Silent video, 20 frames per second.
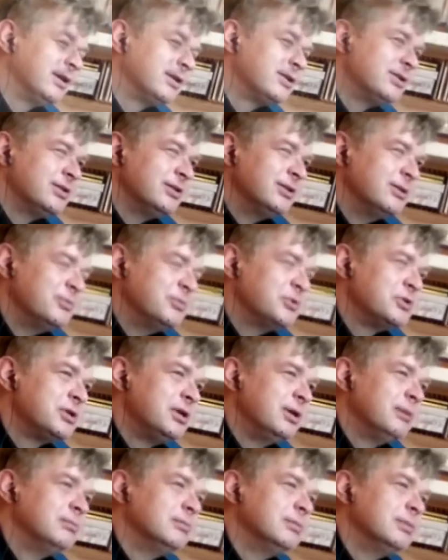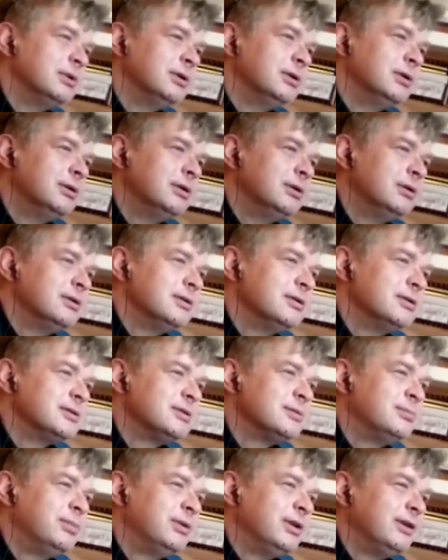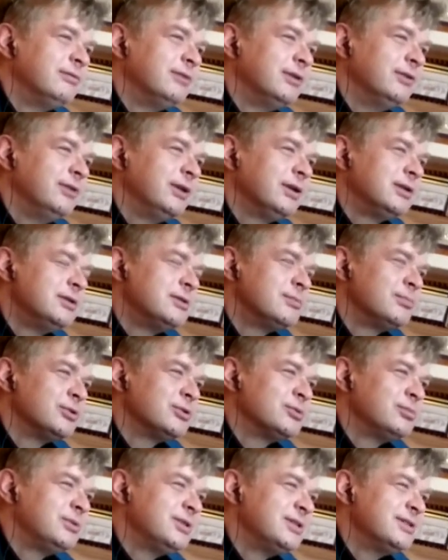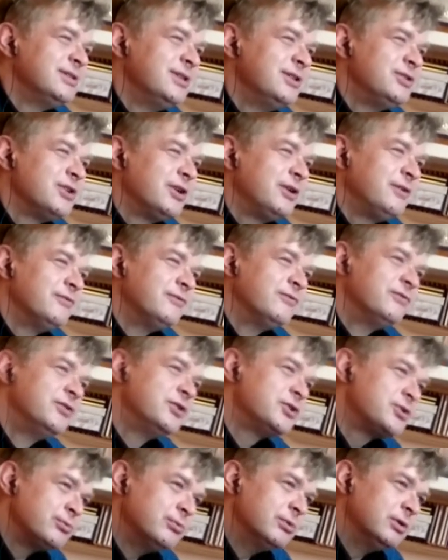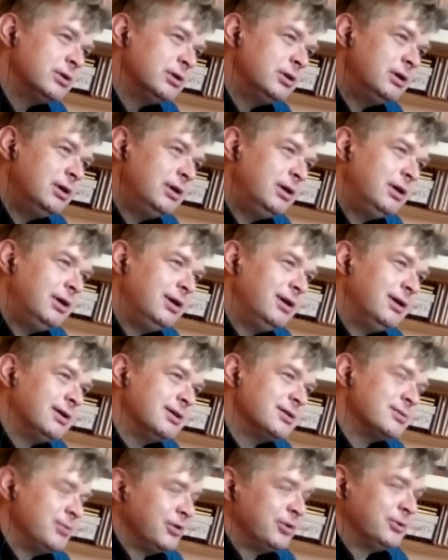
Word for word: jak się domyślam, e, e, sprawa. W jaki sposób te zdjęcia wyszły z